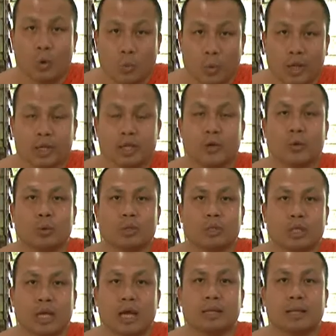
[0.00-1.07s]
วันนี้คุณ
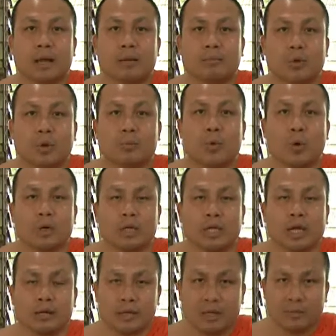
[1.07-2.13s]
อย่าทำนมหกหรื
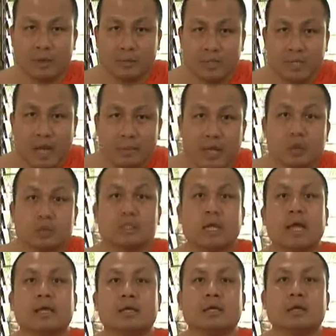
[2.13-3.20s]
อยังเรียนบางวิชาไม่เข้าใจ
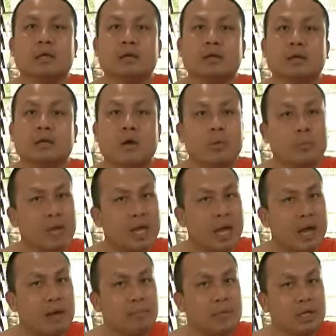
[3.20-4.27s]
ก็ไป
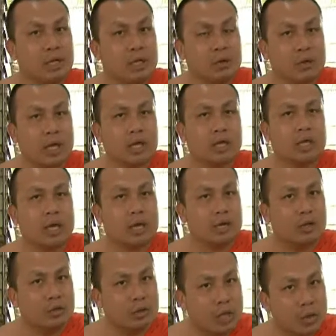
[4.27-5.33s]
หาเพื่อนที่เขาเก่
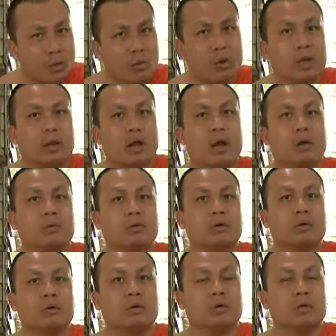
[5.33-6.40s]
งๆแล้วติวให้เรา
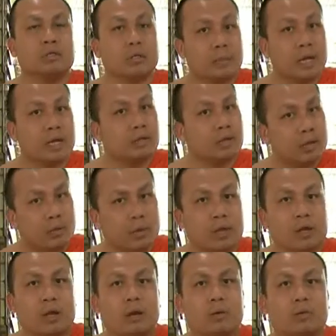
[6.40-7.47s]
ใช่ไหมฮะติว
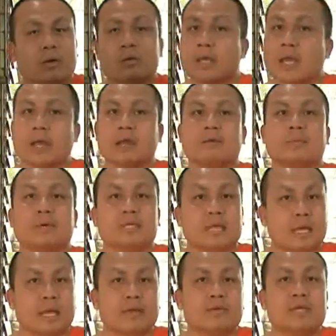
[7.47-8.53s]
ให้เราเราก็เก่งพระอา
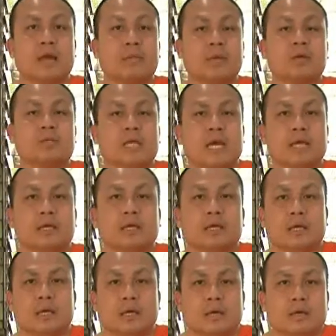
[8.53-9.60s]
จารย์หลายวิชาไม่เข้าใจฮะ
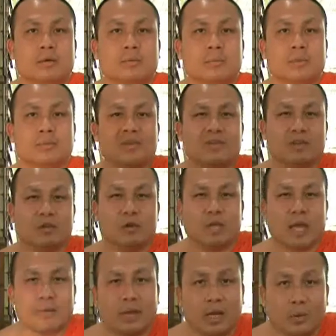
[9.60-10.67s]
มันมีสอง
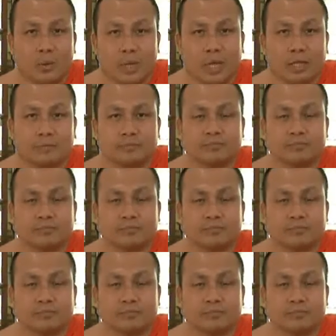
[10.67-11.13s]
อย่างเวลาเราเรียน